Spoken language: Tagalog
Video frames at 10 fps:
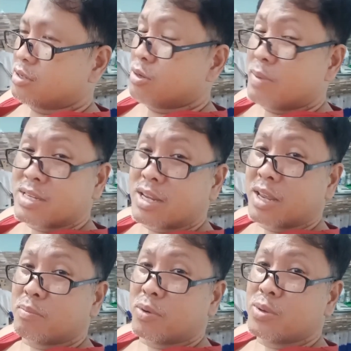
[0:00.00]
uh,
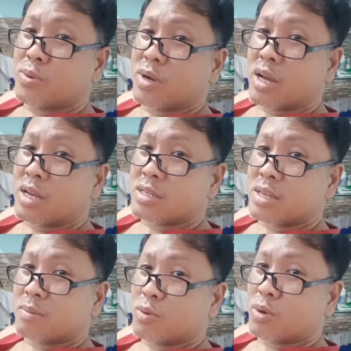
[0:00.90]
sumasakit po yung uh,
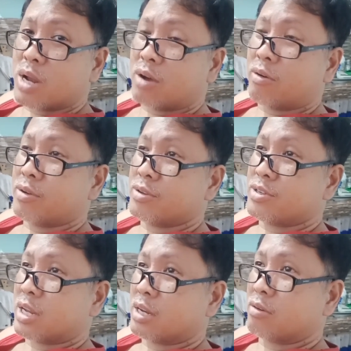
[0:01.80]
sikmura o
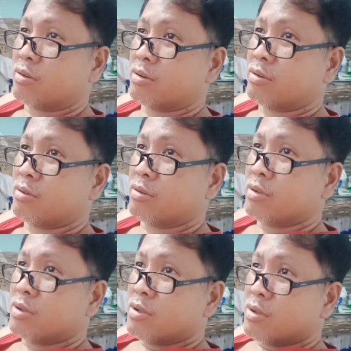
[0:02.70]
yung chan ko. No?
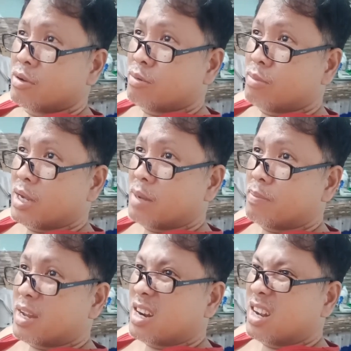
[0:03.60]

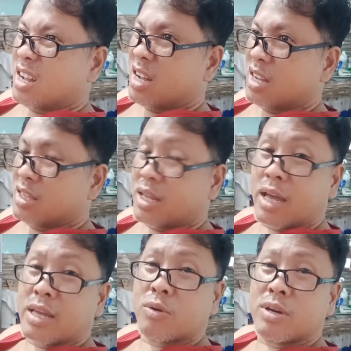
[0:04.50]
Kumbaga parang uh,
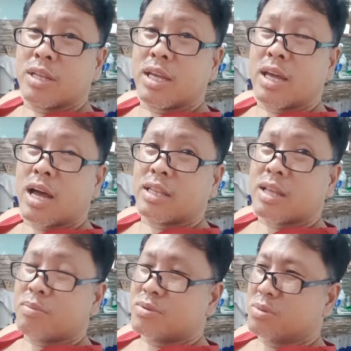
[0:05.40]
digay ako ng digay
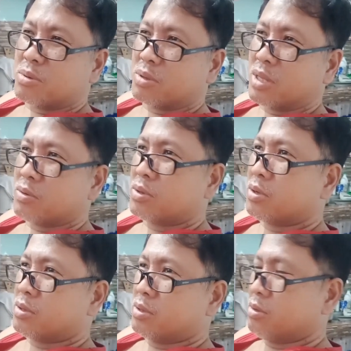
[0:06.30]
tapos utot na
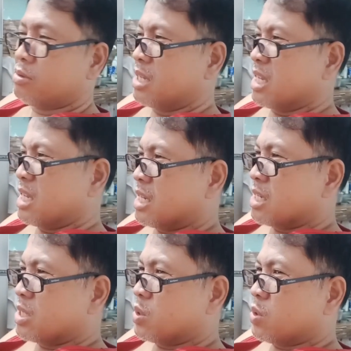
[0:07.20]
utot. No?
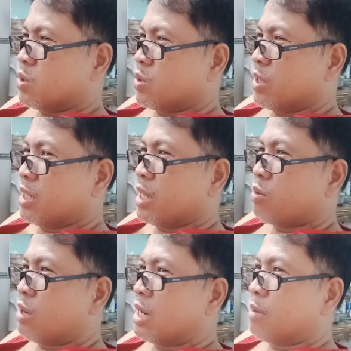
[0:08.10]
So, hindi ko